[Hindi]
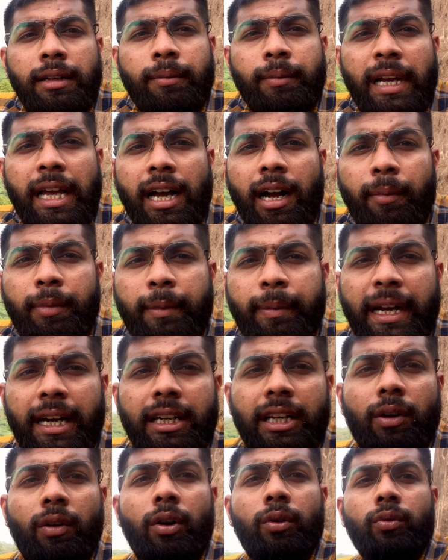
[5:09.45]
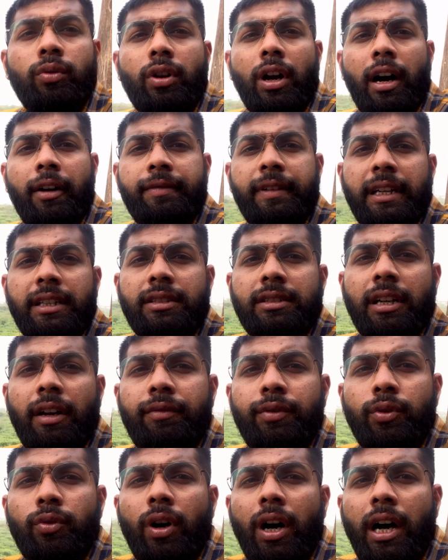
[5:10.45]
मैं यहाँ पे बैठा हुआ हूँ काफ़ी अच्छा
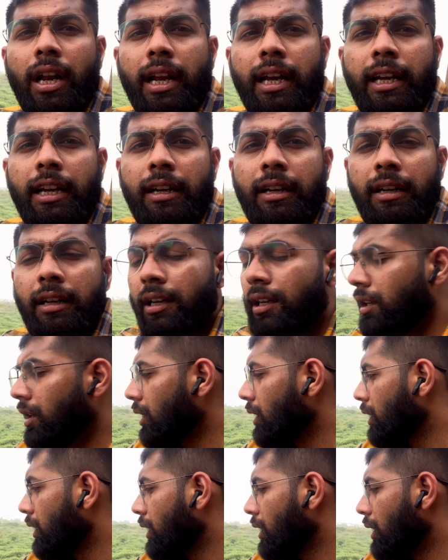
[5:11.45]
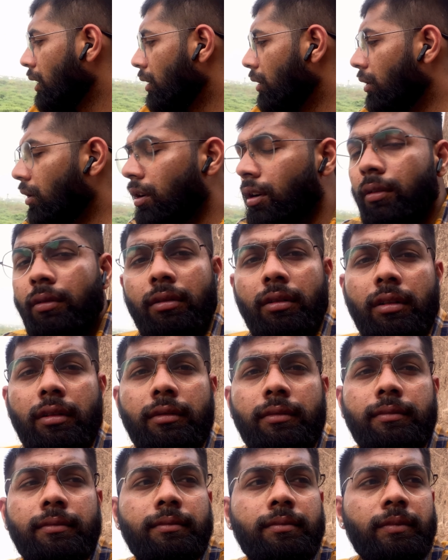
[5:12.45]
व्यू आ रहा है और
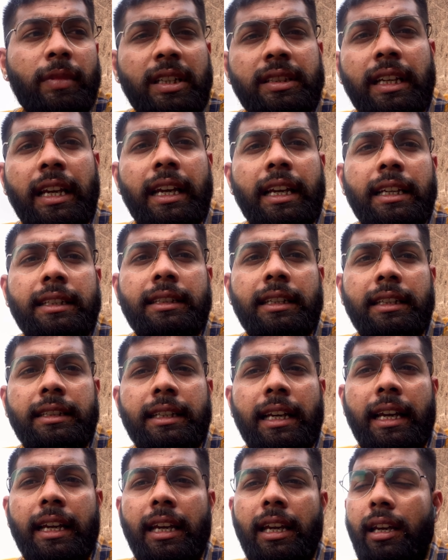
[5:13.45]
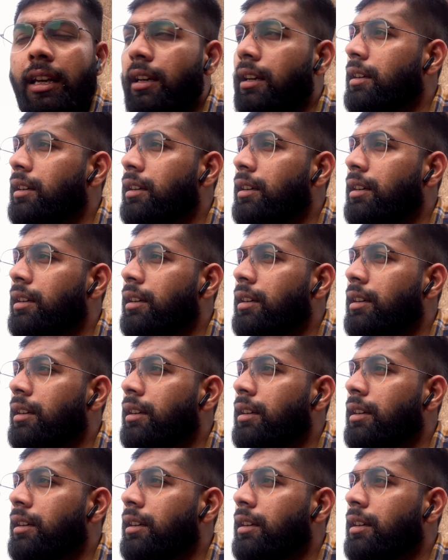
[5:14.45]
बस एक ही चीज़ है कि